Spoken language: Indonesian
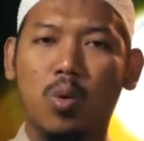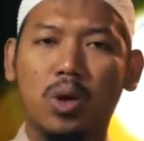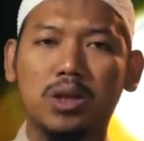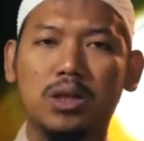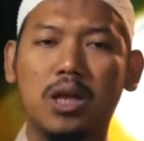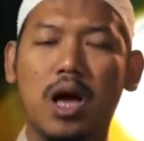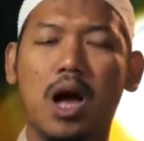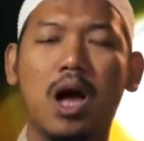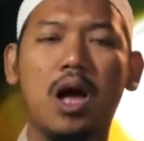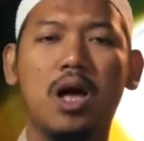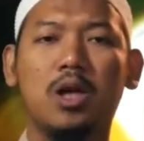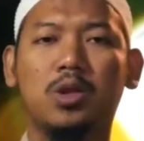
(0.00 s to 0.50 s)
wa
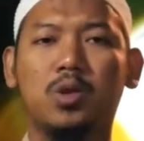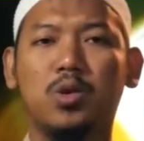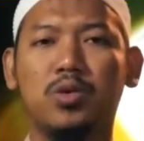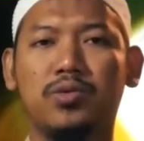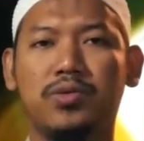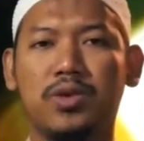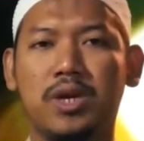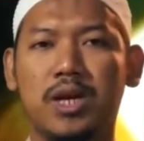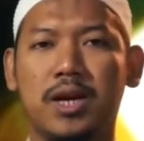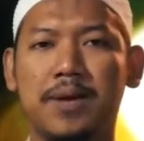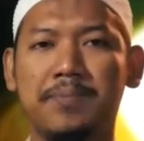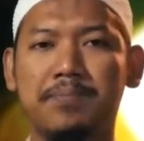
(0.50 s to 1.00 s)

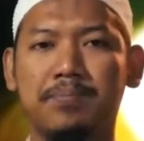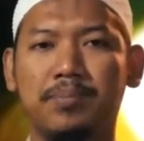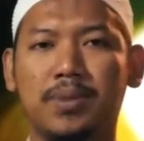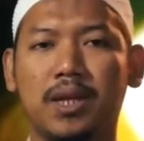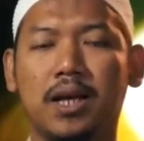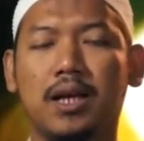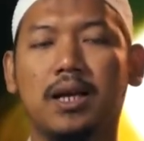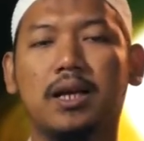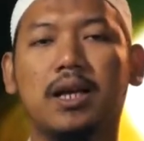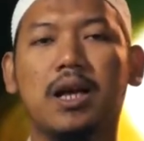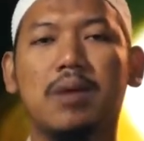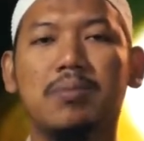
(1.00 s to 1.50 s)
ta'atufihim
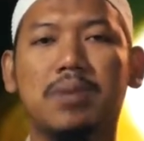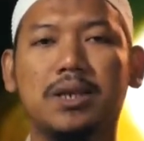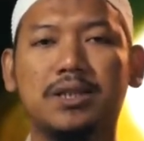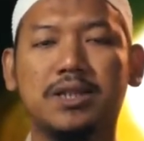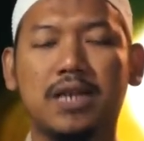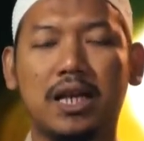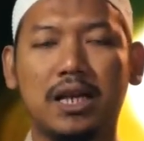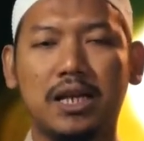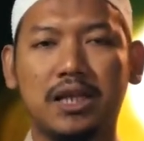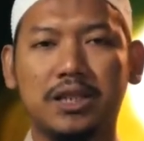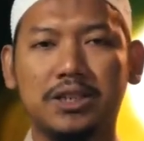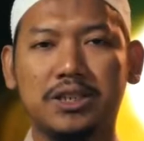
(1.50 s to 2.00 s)
kama
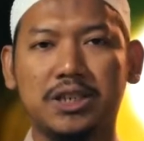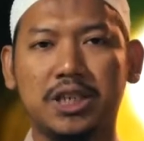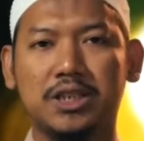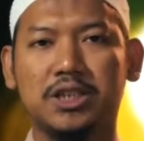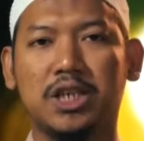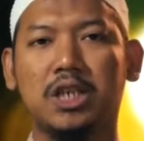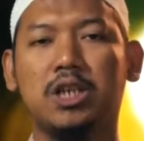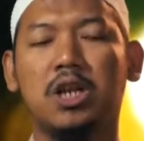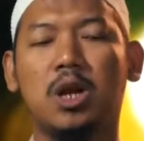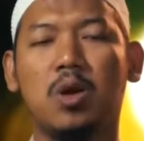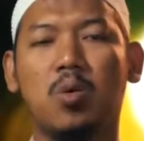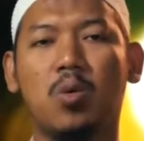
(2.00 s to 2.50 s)
salil
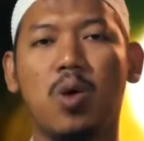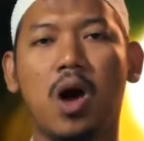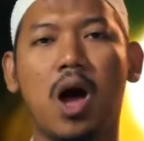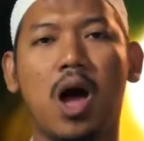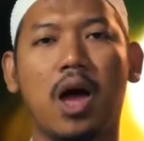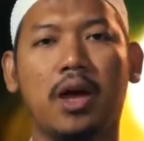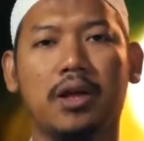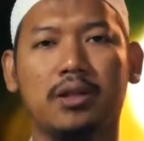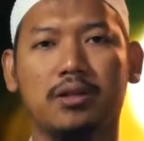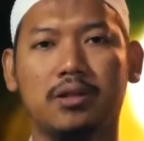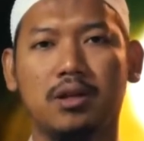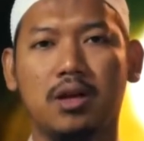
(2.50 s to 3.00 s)
jasadil
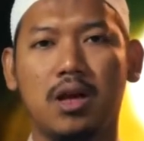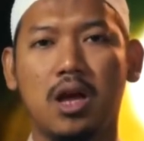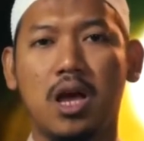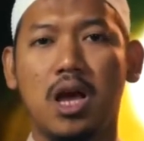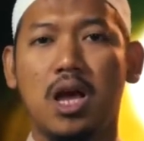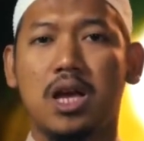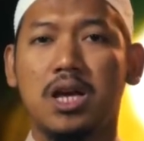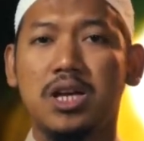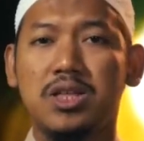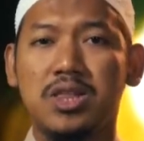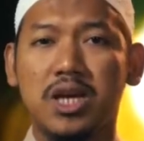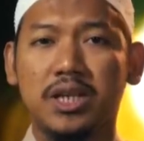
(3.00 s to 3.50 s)
wahid.
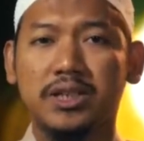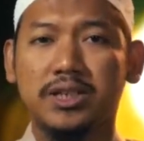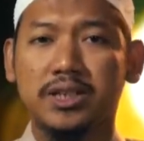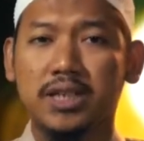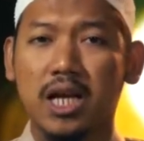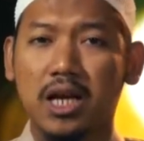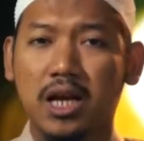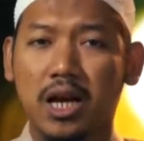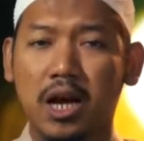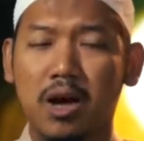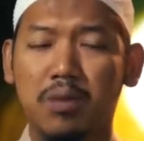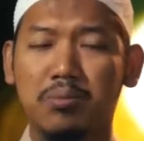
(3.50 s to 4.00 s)
Idza
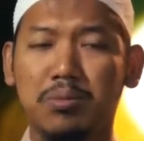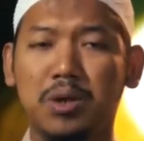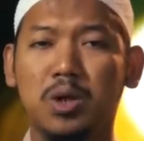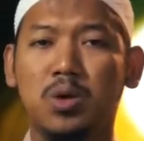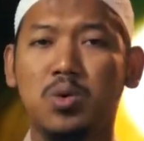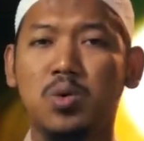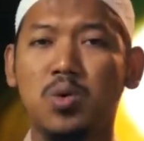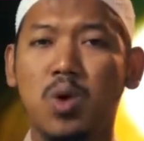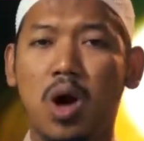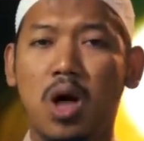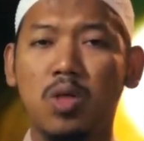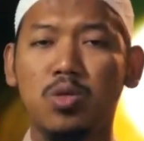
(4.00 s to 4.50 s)
staka
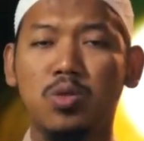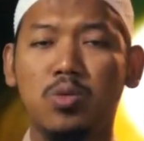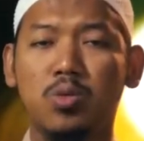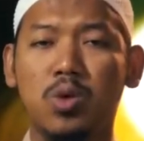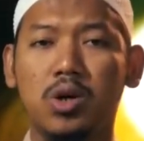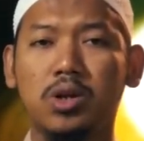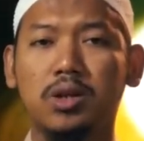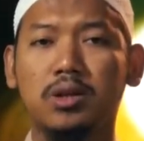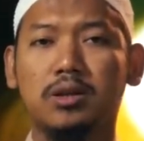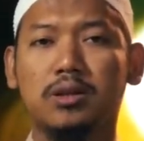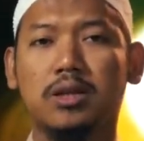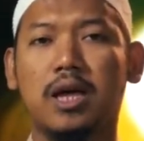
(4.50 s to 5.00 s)
minhu
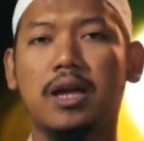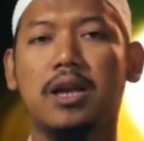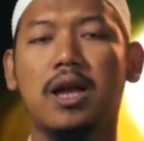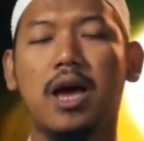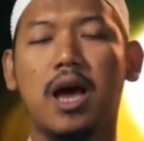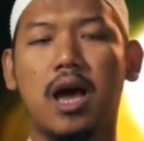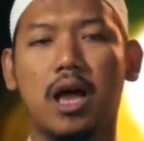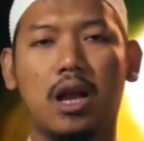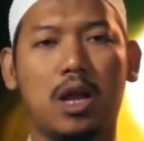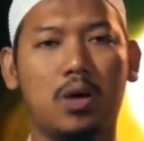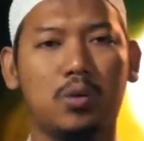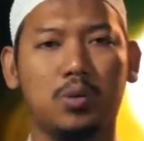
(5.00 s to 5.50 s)
adwan
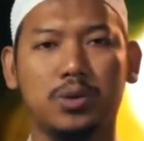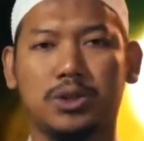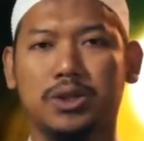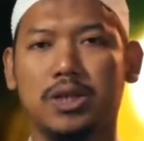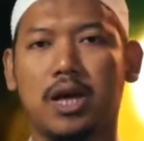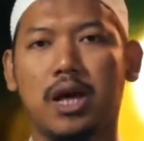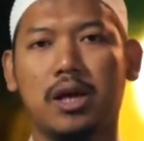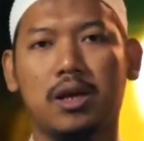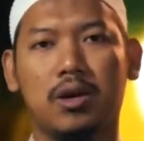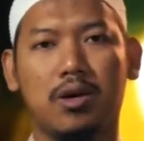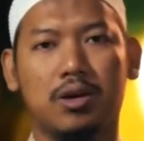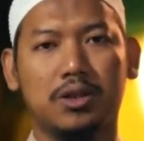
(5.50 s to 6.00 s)
tada'alahu
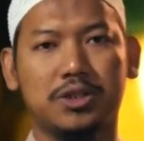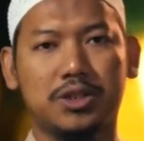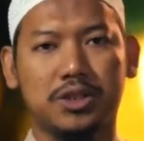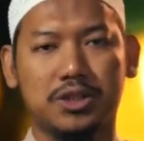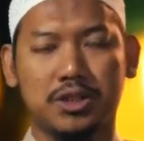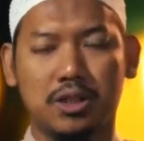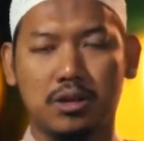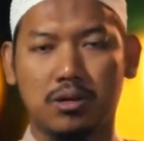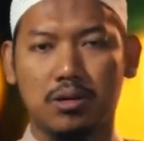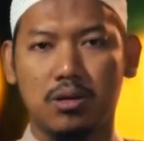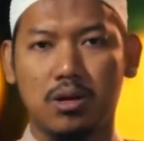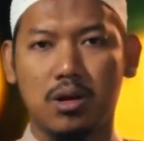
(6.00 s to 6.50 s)
sa'iral
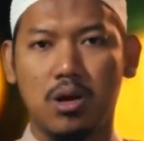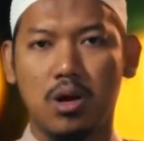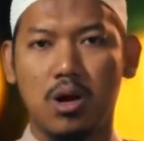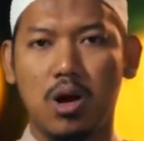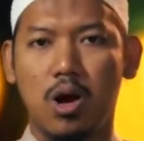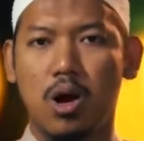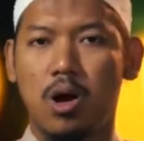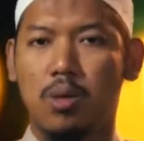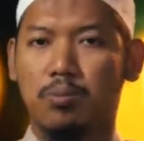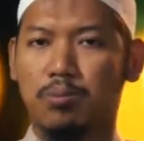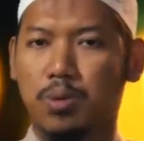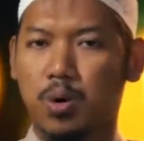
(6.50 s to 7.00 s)
jasad.
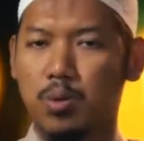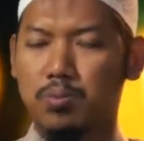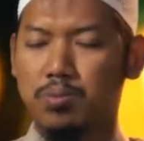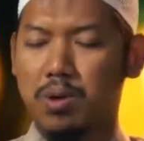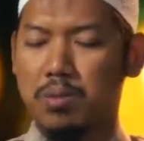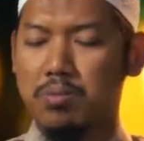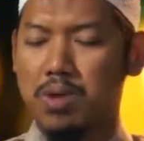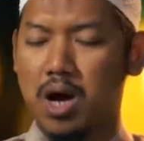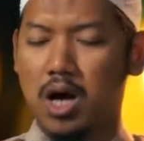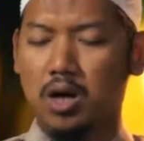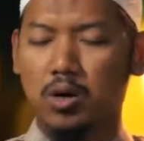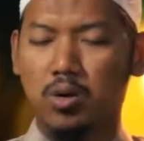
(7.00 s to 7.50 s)

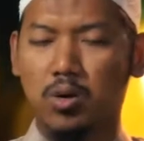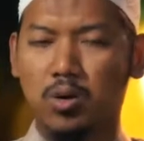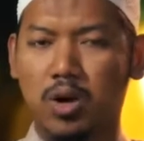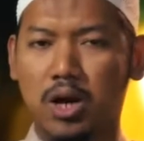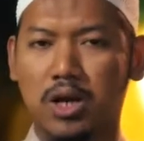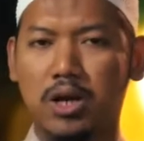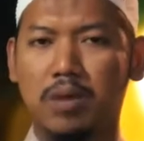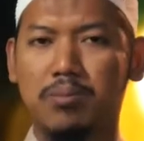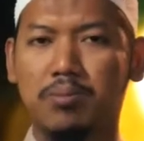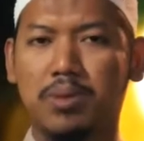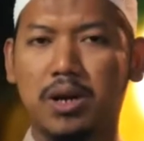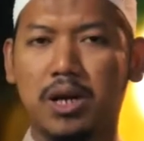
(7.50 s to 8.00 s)
Perumpamaan
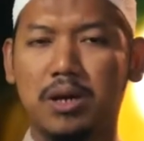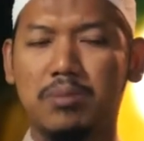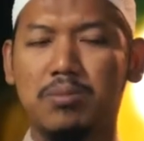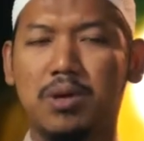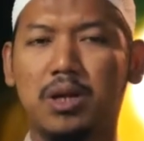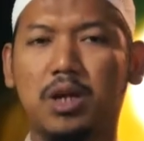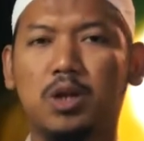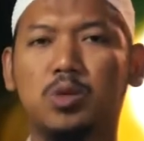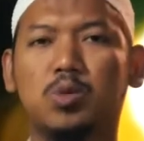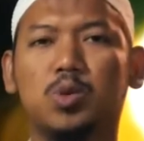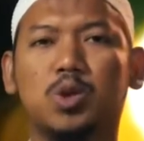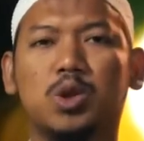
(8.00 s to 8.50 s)
orang yang
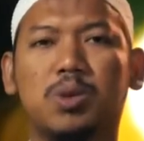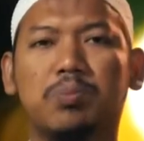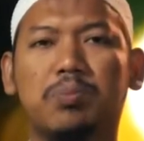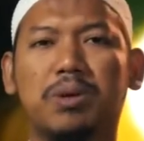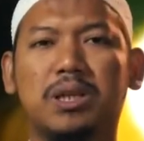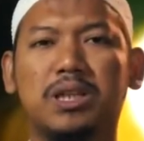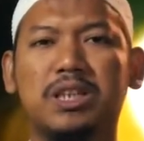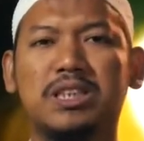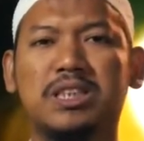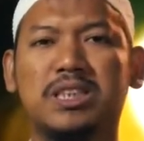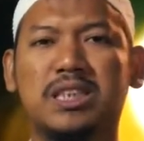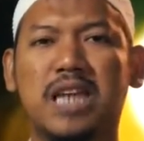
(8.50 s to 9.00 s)
beriman itu
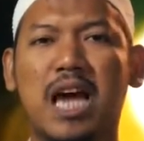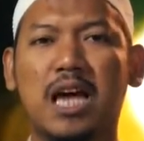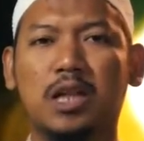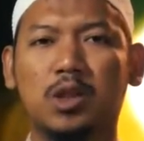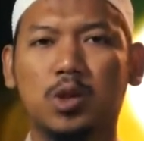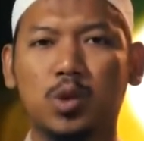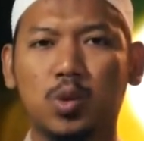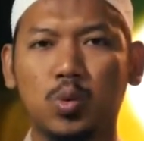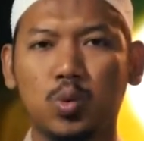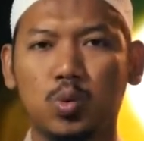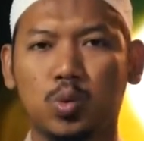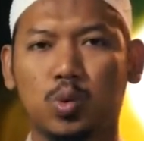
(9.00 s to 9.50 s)
seperti
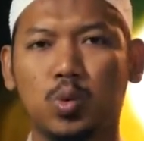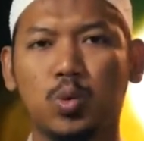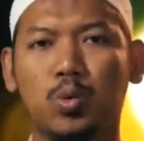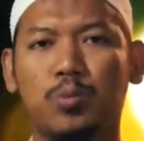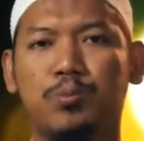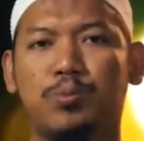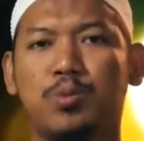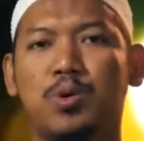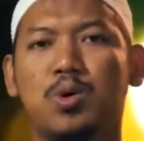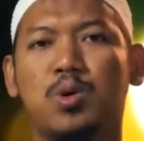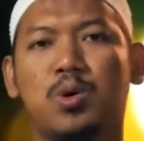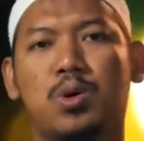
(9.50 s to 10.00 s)
satu
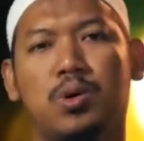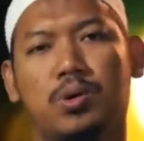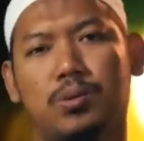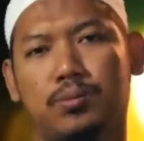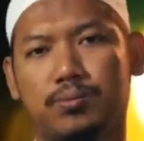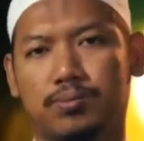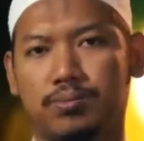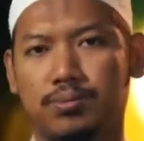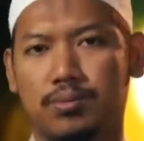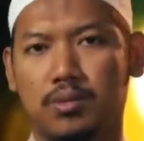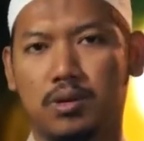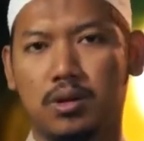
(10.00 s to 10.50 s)
tubuh.
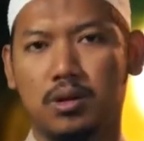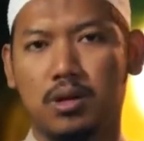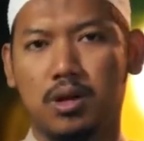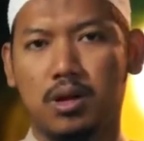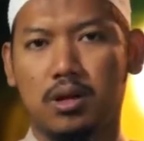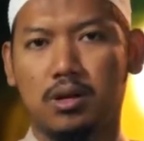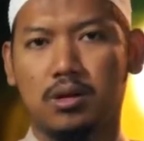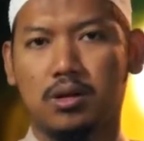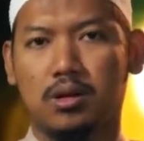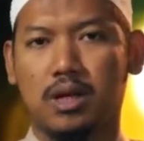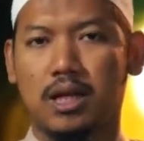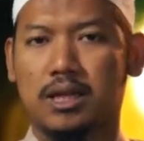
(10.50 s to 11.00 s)

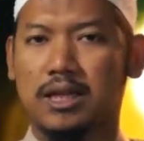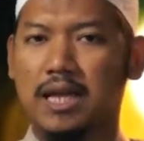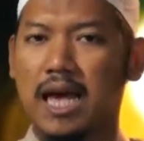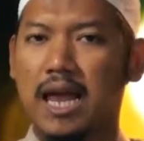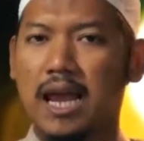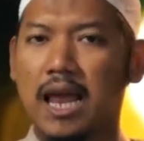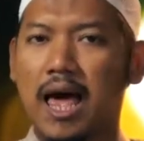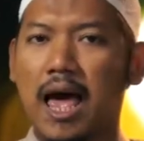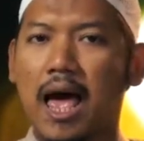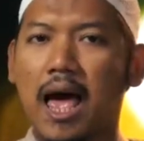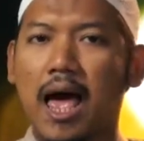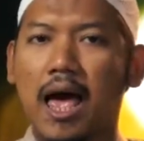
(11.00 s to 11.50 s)

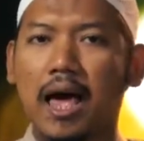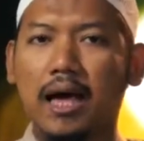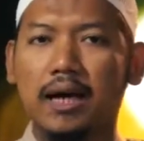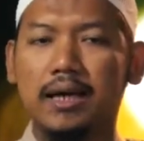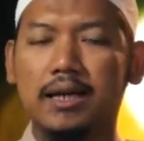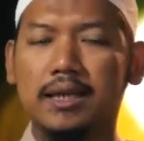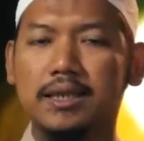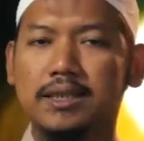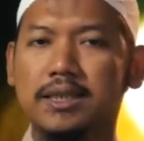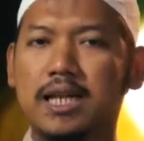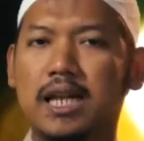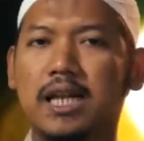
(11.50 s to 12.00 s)
Tatkala
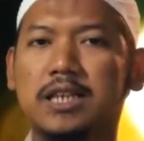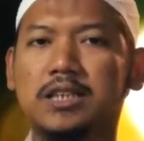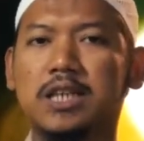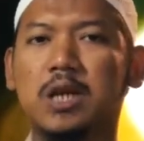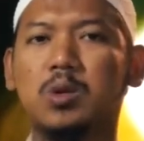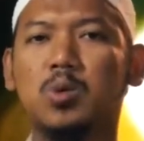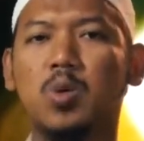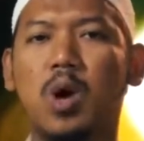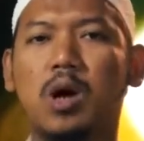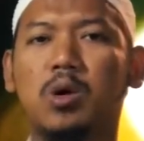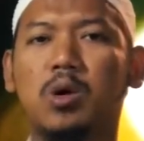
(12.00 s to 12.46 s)
salah satu